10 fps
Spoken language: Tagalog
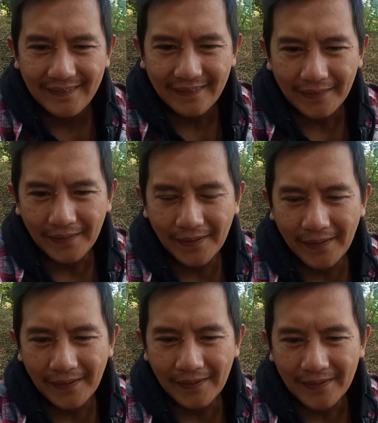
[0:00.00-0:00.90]

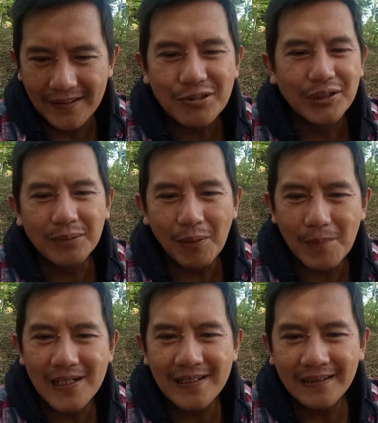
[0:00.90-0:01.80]
Uh, iso iti
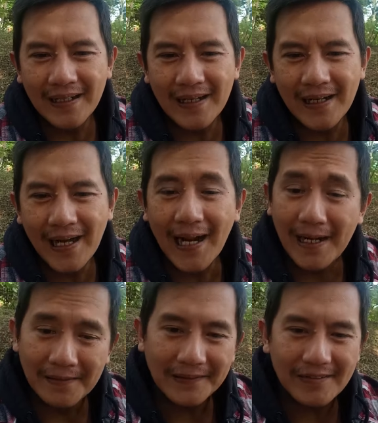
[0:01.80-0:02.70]
mabalin nga
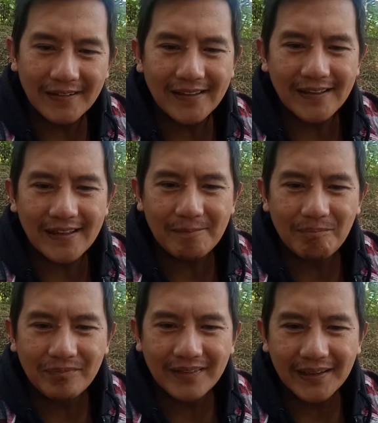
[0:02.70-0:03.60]
adalan tayo tata
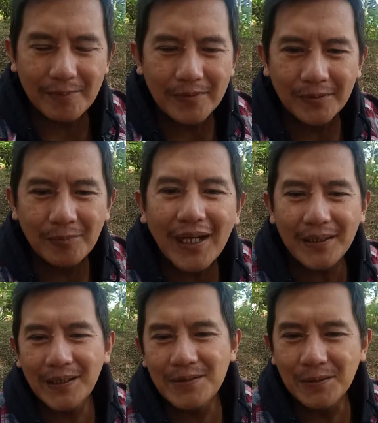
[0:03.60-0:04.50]
tapno
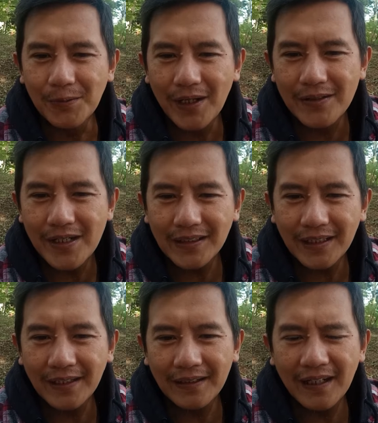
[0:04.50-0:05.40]
makita yun no anya
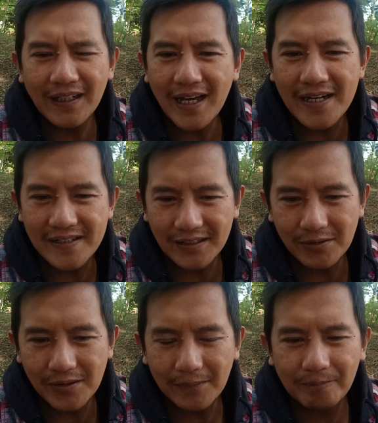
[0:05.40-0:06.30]
iti nangyari
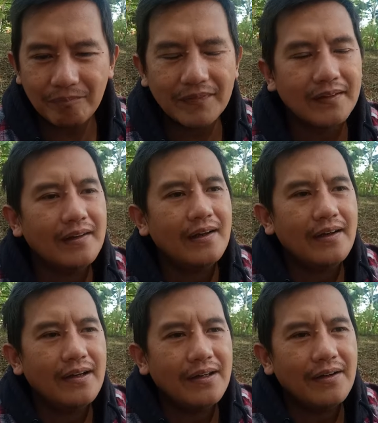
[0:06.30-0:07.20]
dito eh.
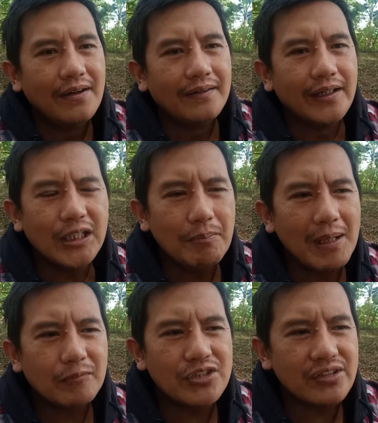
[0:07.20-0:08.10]
Dati
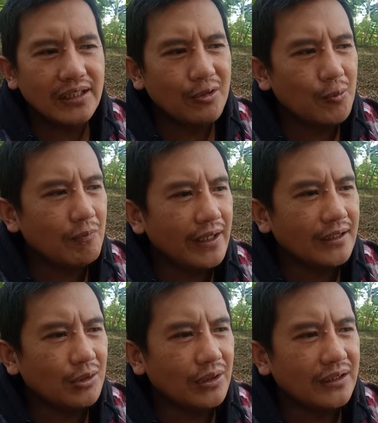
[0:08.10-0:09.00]
Baptist nga group nga
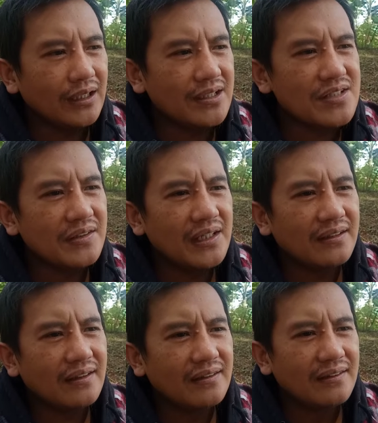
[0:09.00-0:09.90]
dito kat it is not
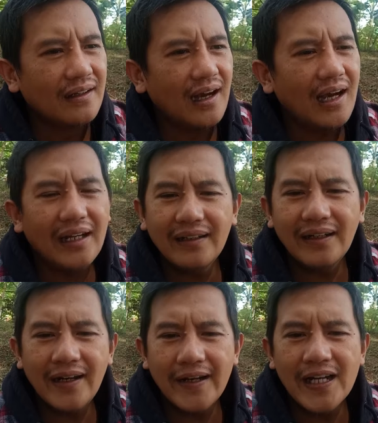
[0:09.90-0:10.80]
haan
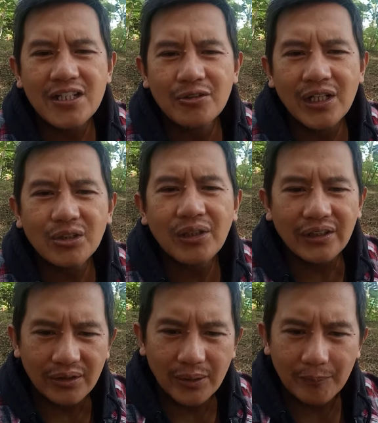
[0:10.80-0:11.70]
nga nadayaw dito
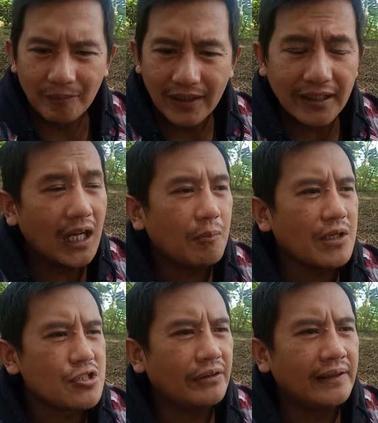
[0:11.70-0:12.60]
nga term
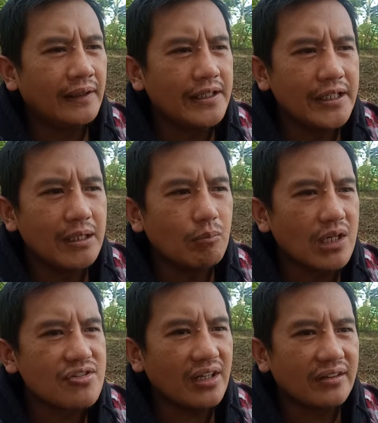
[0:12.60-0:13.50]
kinagpaison na
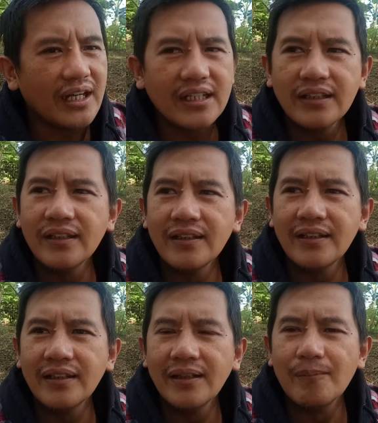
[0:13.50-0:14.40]
iniinbarsak
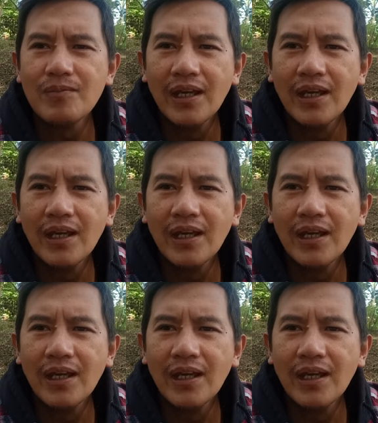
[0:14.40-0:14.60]
dagiti